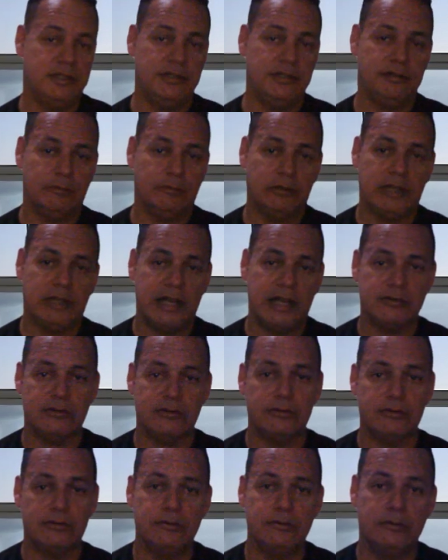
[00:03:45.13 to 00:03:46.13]
empatou,
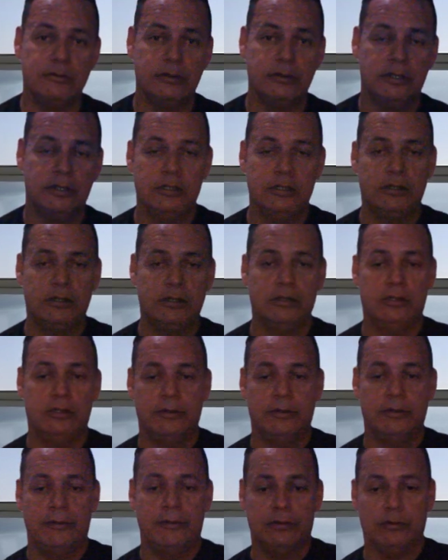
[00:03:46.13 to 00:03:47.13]
fez dois
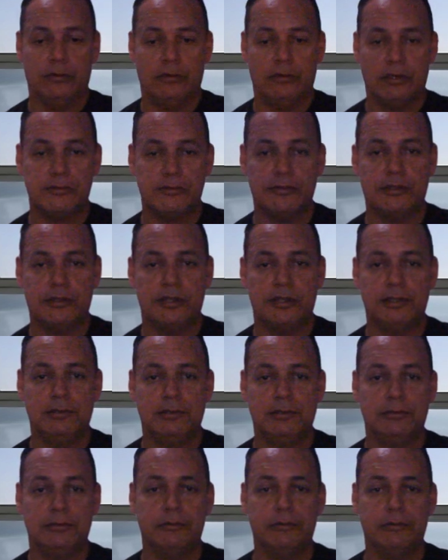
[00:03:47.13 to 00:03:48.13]
golaços. Sim, golaço
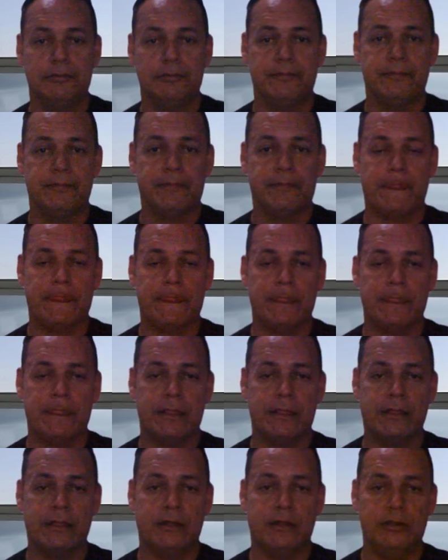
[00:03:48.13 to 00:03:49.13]
do,
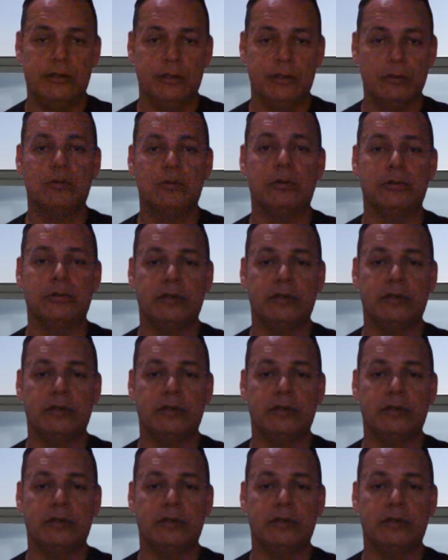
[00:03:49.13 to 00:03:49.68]
do nosso